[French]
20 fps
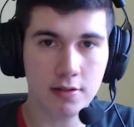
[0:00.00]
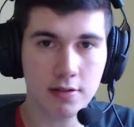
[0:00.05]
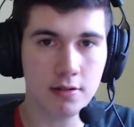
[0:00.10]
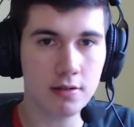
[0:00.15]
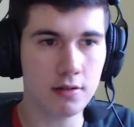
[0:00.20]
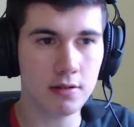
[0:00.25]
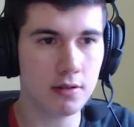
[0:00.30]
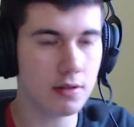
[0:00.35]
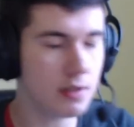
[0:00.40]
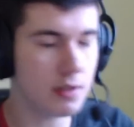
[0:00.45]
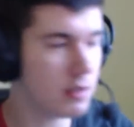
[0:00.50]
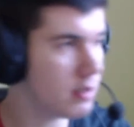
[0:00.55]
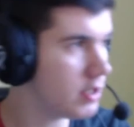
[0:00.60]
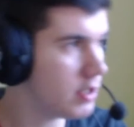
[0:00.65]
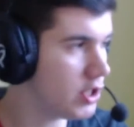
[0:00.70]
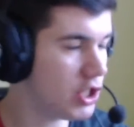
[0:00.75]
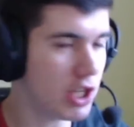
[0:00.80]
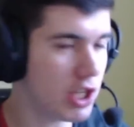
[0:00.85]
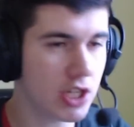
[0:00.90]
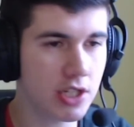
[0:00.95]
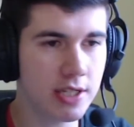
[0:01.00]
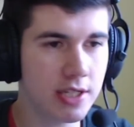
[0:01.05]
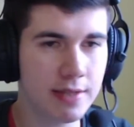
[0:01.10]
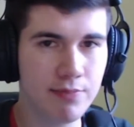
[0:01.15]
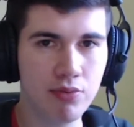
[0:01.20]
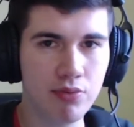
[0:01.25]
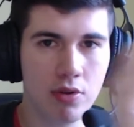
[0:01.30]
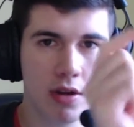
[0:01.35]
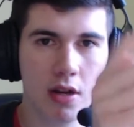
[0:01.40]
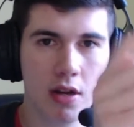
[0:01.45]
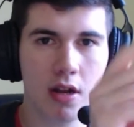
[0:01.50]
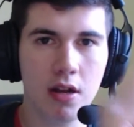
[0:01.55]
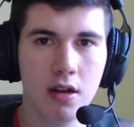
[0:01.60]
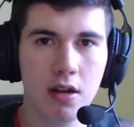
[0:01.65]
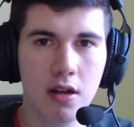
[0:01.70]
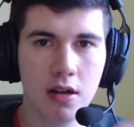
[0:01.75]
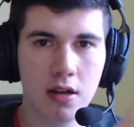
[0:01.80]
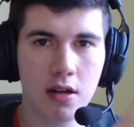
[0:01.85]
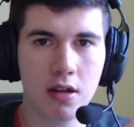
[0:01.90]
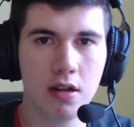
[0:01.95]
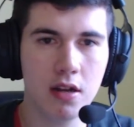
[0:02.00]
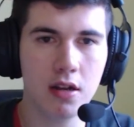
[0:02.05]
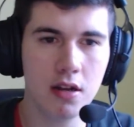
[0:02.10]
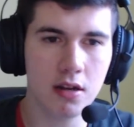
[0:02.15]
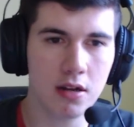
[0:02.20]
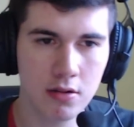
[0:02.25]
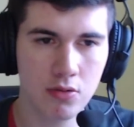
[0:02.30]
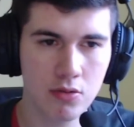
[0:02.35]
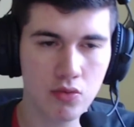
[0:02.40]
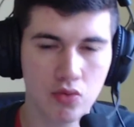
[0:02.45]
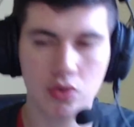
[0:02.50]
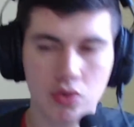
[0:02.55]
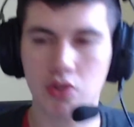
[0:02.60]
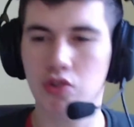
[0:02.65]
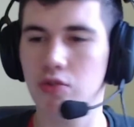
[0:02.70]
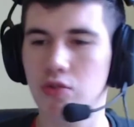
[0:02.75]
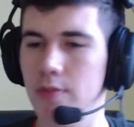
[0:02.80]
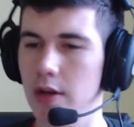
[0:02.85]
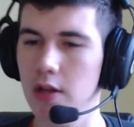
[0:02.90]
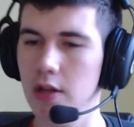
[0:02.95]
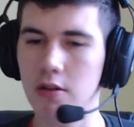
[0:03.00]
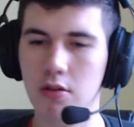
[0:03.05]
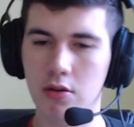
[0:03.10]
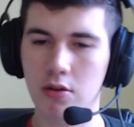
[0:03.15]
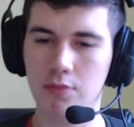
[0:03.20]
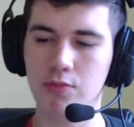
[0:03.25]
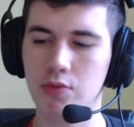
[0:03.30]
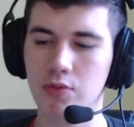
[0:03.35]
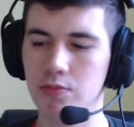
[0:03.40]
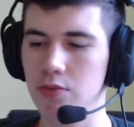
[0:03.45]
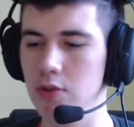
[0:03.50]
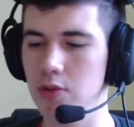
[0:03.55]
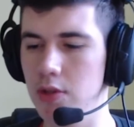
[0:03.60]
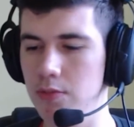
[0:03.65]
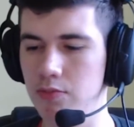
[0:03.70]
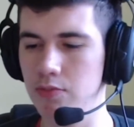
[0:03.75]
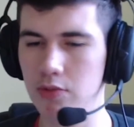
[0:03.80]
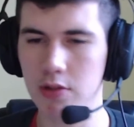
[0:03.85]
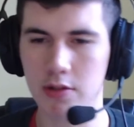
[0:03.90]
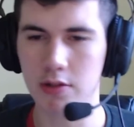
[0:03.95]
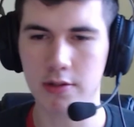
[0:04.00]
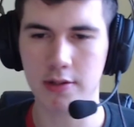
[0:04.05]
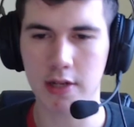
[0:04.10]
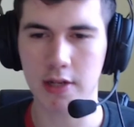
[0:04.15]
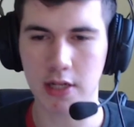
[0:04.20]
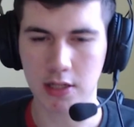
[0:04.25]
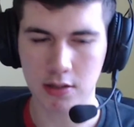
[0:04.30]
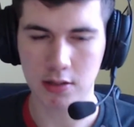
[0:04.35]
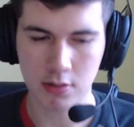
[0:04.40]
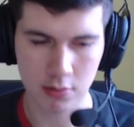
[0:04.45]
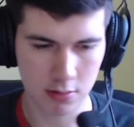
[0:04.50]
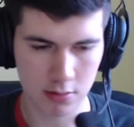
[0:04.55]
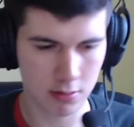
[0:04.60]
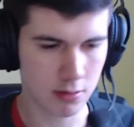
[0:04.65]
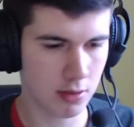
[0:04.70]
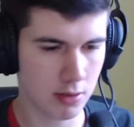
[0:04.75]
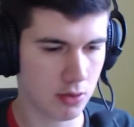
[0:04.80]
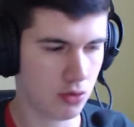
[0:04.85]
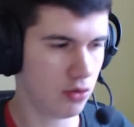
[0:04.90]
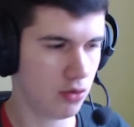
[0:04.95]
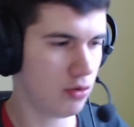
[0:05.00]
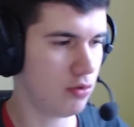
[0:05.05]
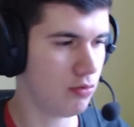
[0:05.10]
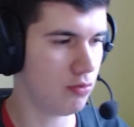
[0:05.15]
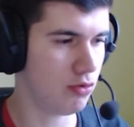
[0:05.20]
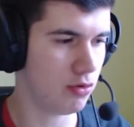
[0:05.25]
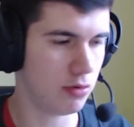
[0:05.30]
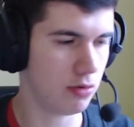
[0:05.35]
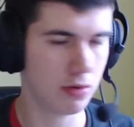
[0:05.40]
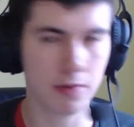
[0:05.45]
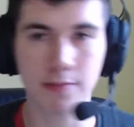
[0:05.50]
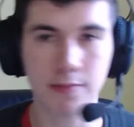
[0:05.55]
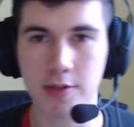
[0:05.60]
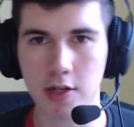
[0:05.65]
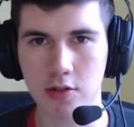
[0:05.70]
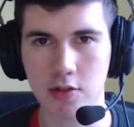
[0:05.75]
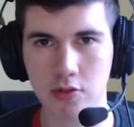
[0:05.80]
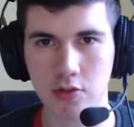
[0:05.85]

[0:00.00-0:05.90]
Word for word: euh, et cherche ces points là, là, là, là, là. Donc tu te balades, hop, tu prends les points, tac, et tu rejoins, comme ça, tu vois.